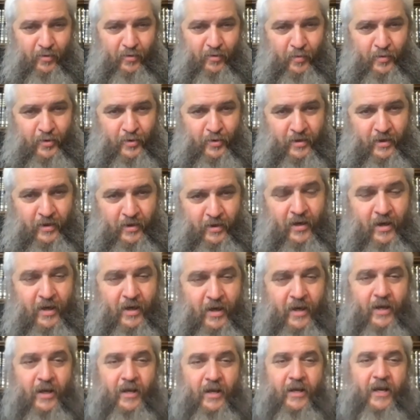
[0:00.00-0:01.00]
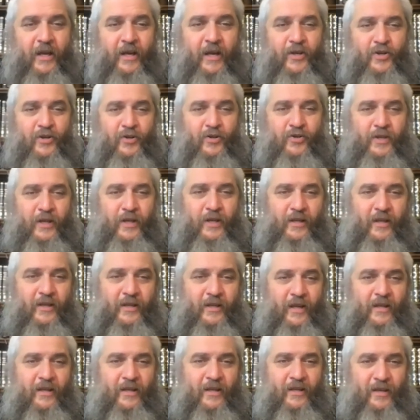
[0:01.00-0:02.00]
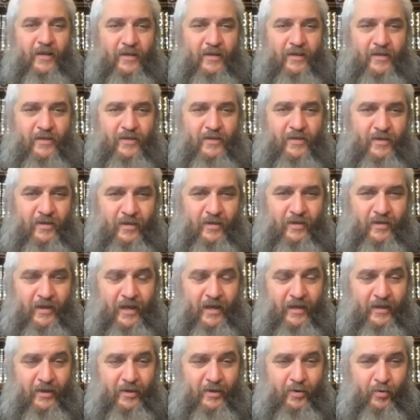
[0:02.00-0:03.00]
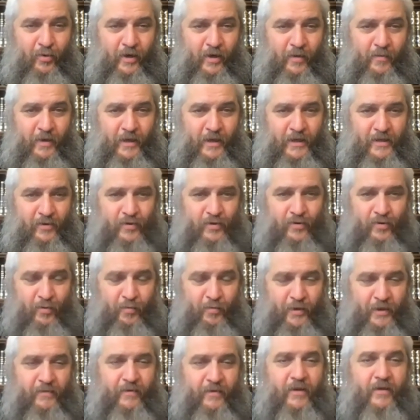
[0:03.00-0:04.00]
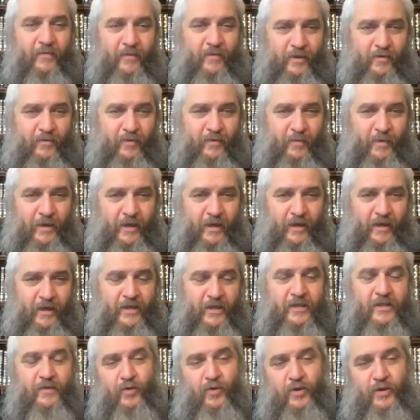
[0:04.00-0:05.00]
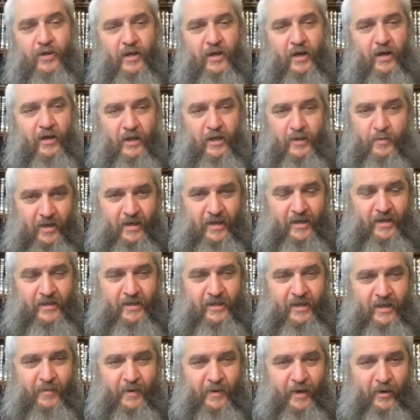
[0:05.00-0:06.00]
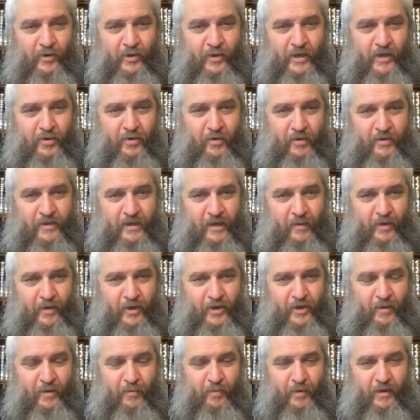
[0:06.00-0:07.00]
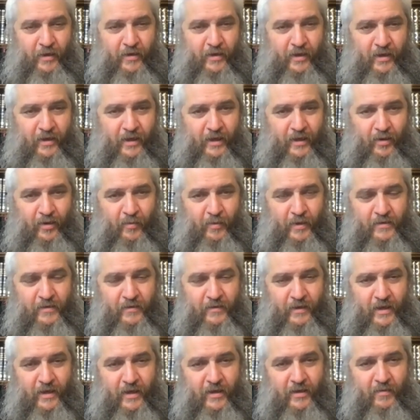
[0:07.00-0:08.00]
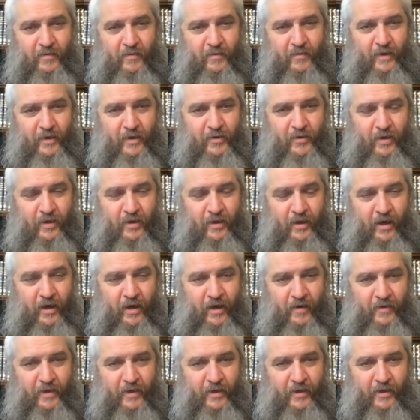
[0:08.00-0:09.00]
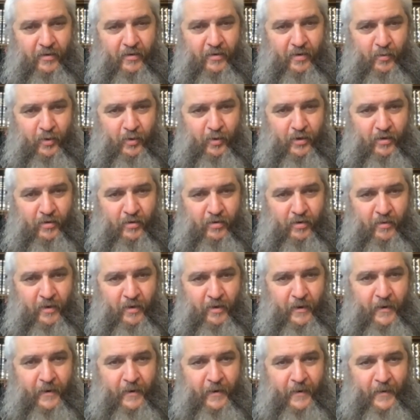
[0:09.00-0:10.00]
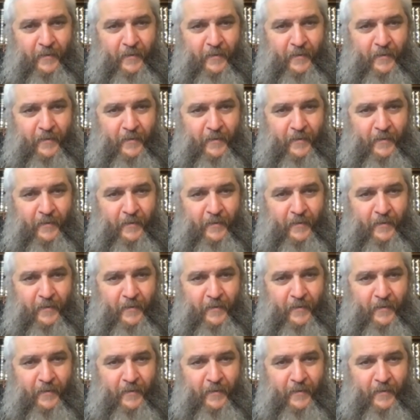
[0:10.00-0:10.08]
топчут. Да? Я решил, что надо танк, э, танк Торы Митсвы скупить. Вот в Америке сегодня как раз занимаюсь, я уже нашел сам лично по интернету Митсва танк, большой RV такой, мотохом.